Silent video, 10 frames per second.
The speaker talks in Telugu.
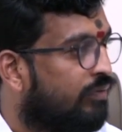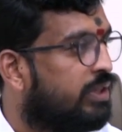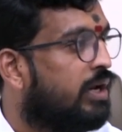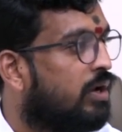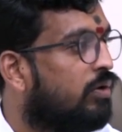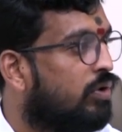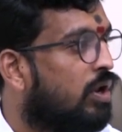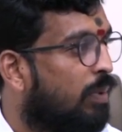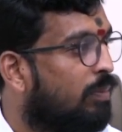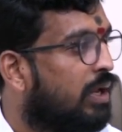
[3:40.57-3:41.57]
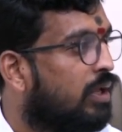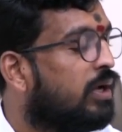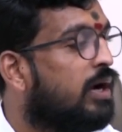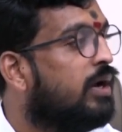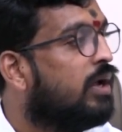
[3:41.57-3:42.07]
వ్యతిరేకంగా ఉన్నారు పబ్లిక్
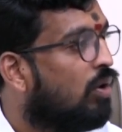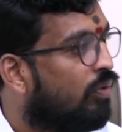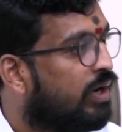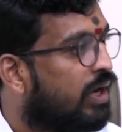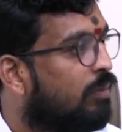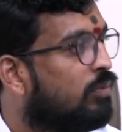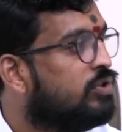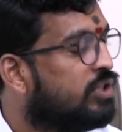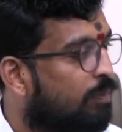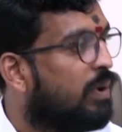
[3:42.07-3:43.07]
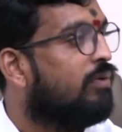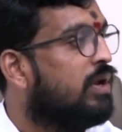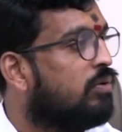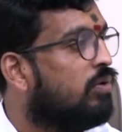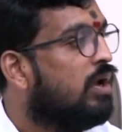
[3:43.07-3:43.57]
ఎందుకంటే కోవిడ్ టైం నుంచి ఇప్పటి
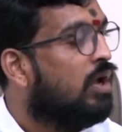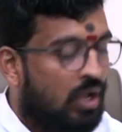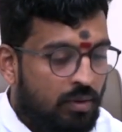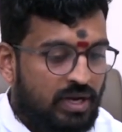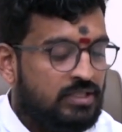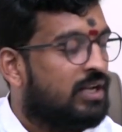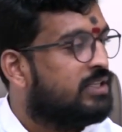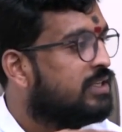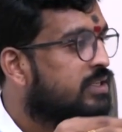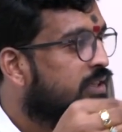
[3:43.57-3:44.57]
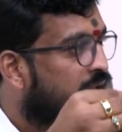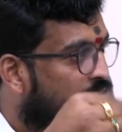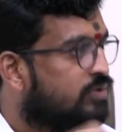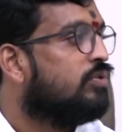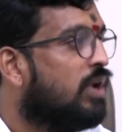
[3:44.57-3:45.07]
వరకు కూడా ప్రజలకు చేసింది
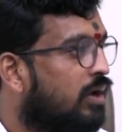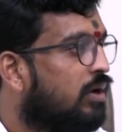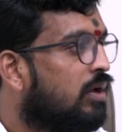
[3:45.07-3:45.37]
వీళ్ళకి సున్నా